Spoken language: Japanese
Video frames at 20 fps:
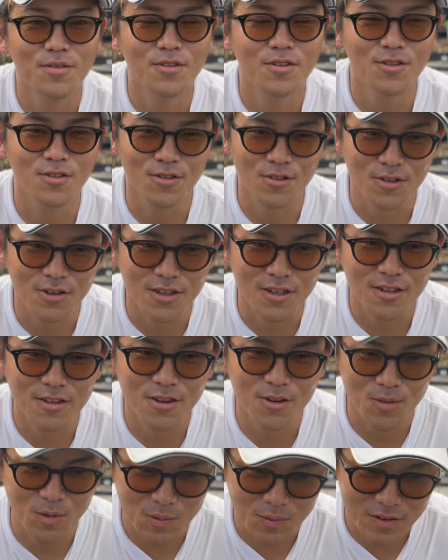いうふうに
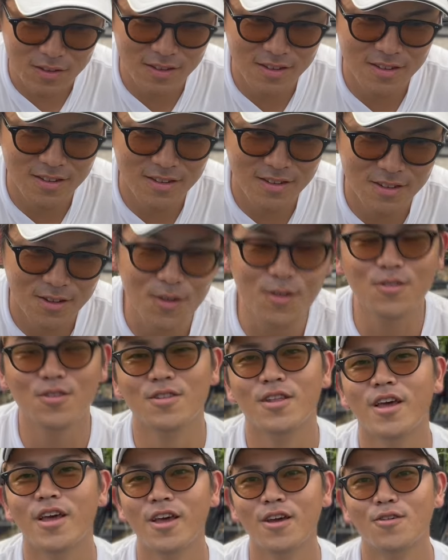思います。ということ
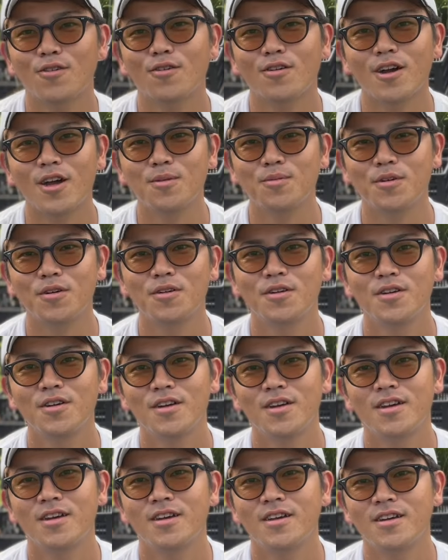で、え今回も、
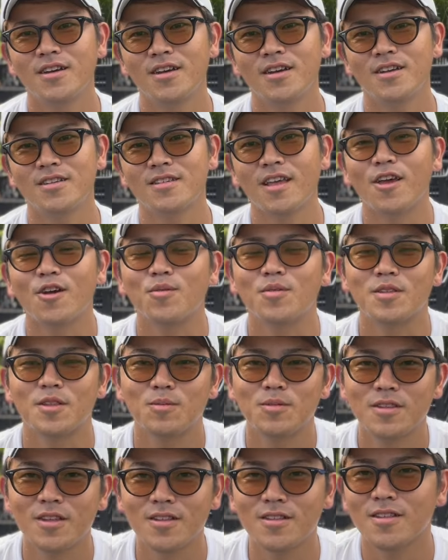え最後まで
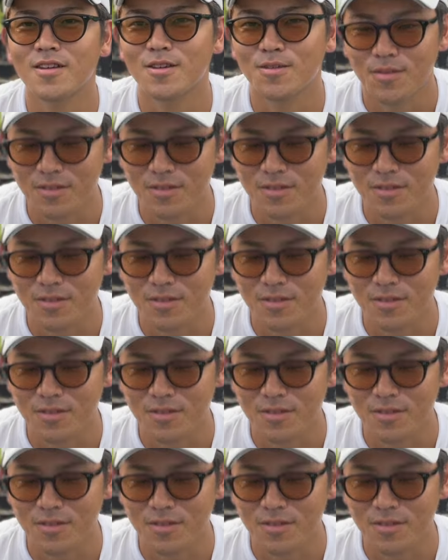見ていただき